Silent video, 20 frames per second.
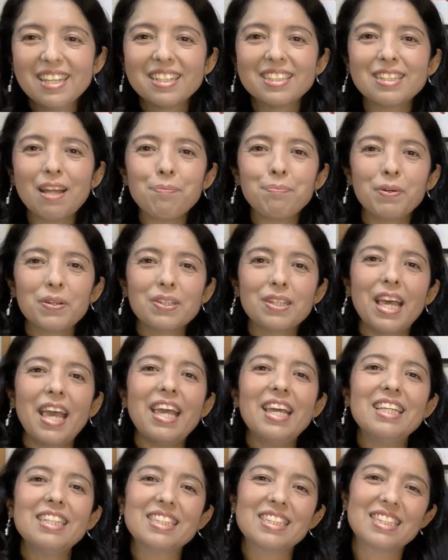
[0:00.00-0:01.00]

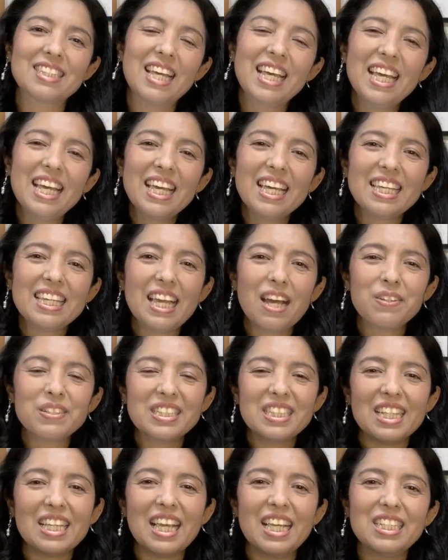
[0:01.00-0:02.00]
japonês e é o
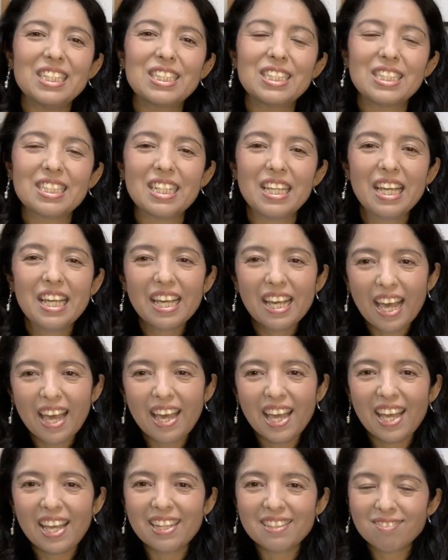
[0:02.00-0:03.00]
seguinte,
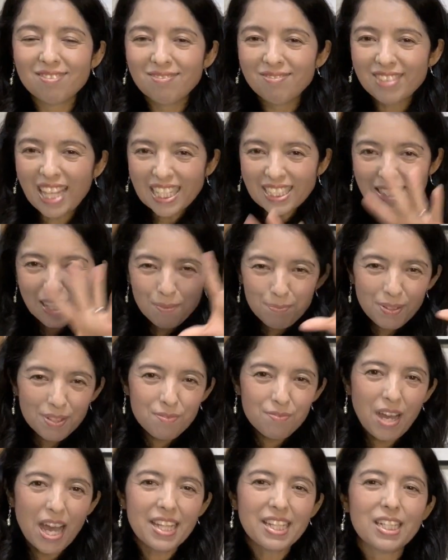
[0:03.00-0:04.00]
é, tem sempre
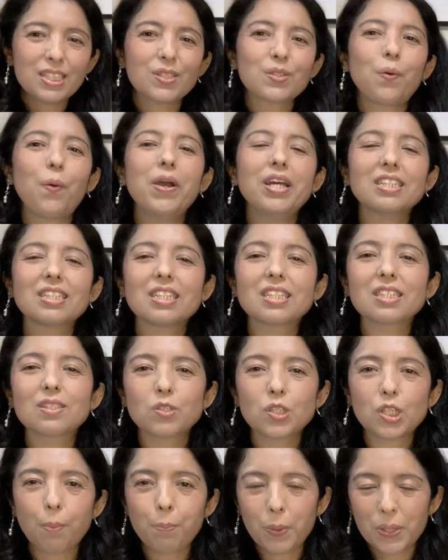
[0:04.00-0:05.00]
várias coisas que os
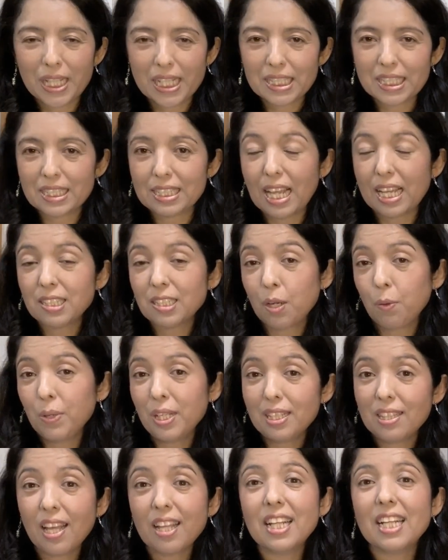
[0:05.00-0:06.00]
japoneses acham
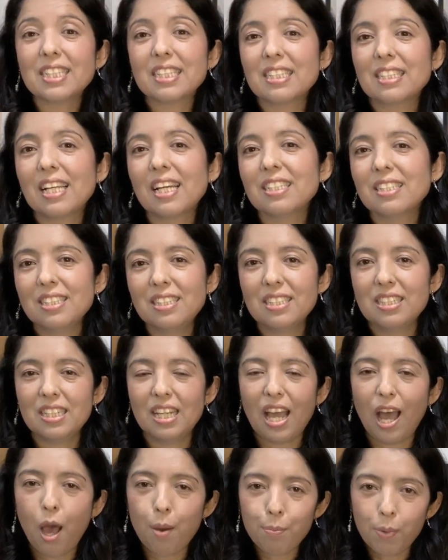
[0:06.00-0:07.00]
interessante
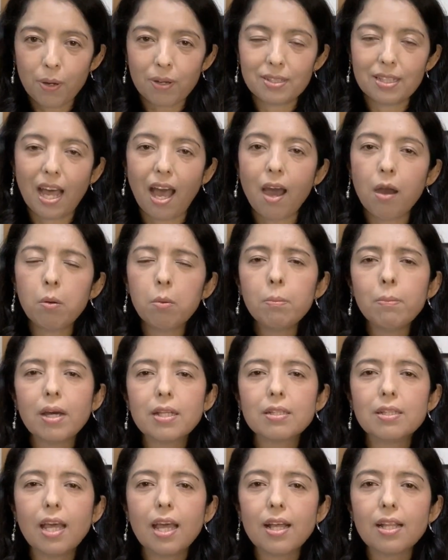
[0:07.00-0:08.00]
abordar. Uma
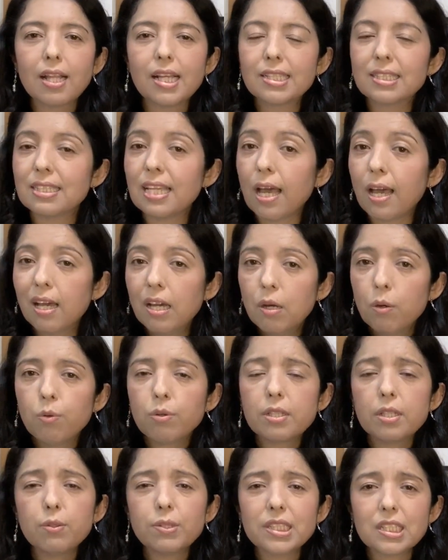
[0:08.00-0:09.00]
delas é o
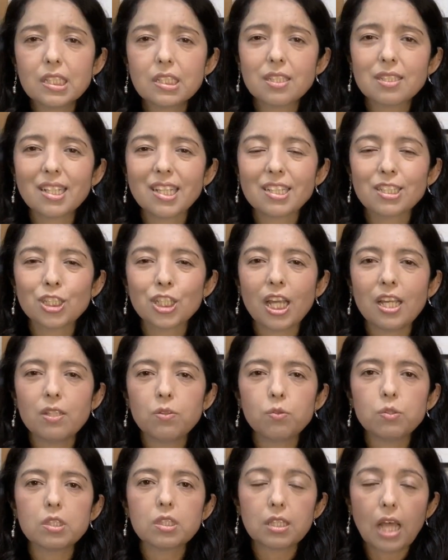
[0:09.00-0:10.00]
que os
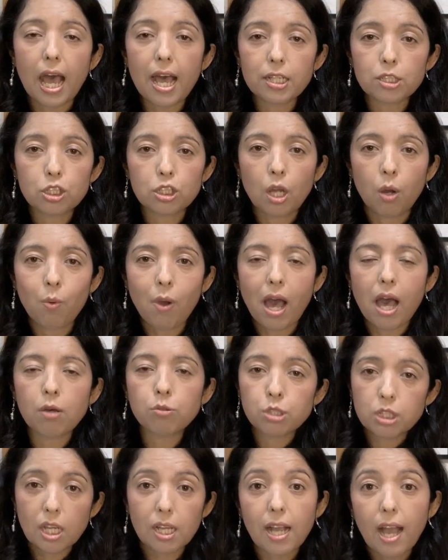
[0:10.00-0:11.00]
estrangeiros acham ao
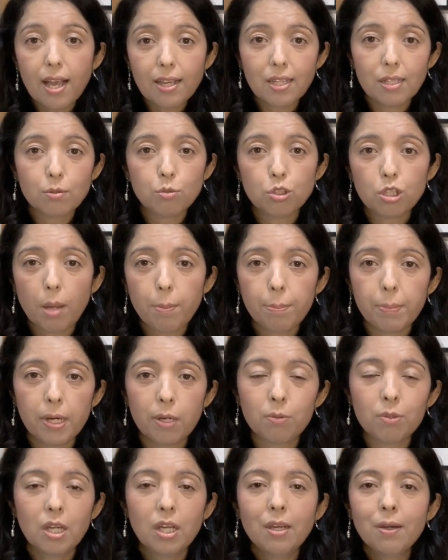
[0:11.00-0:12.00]
chegar aqui no
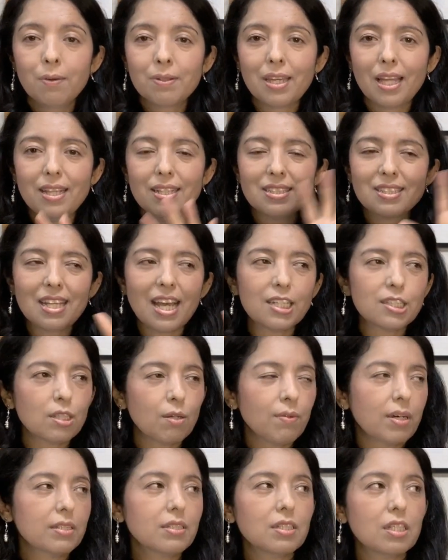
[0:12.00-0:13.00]
Japão. O que eles
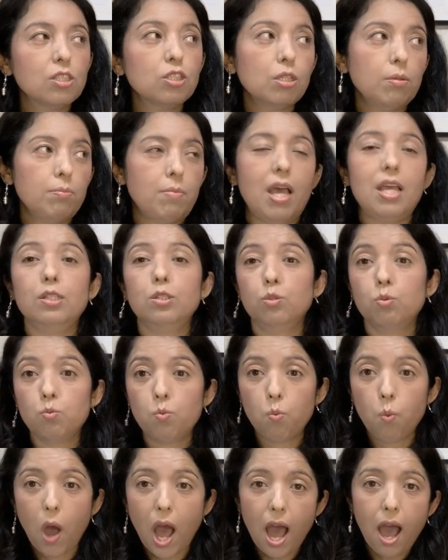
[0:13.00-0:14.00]
acham assim de mais
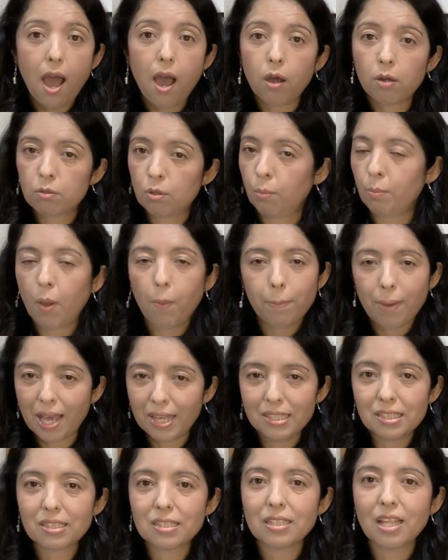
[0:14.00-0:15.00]
uau, no meu
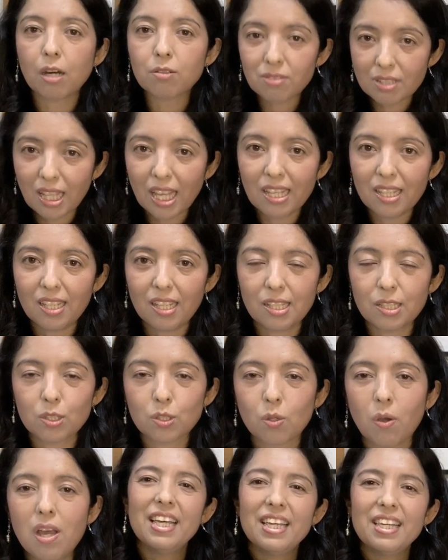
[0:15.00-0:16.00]
país não tem
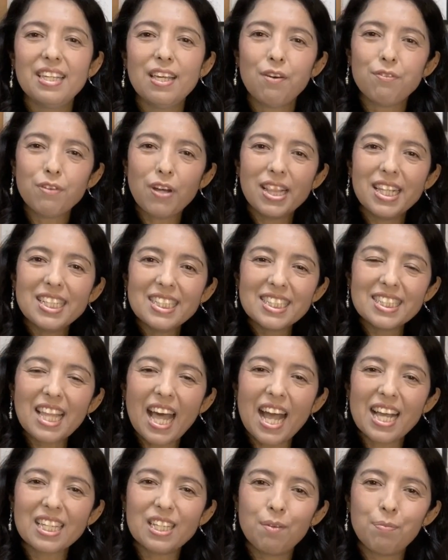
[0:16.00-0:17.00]
isso. E eu vou
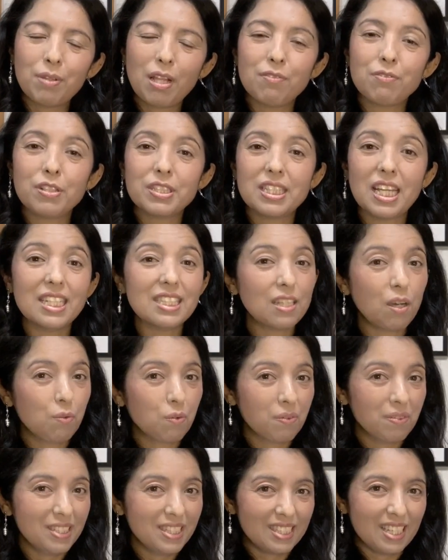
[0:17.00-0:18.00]
listar aqui para vocês
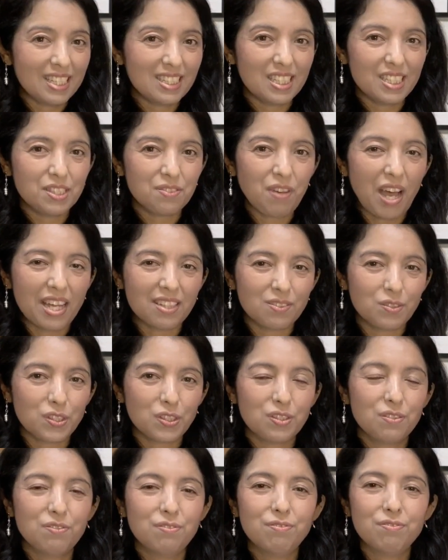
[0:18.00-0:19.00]
alguns desses
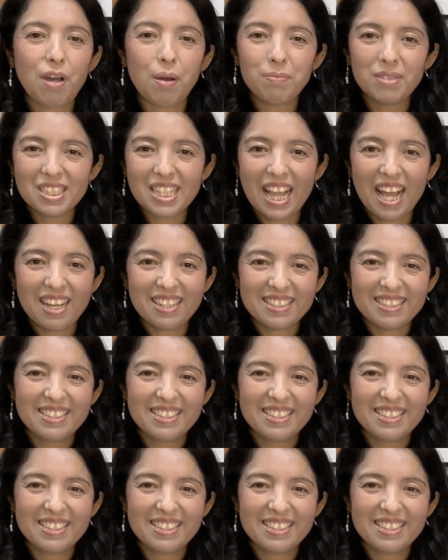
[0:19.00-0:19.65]
fatos. Vamos lá!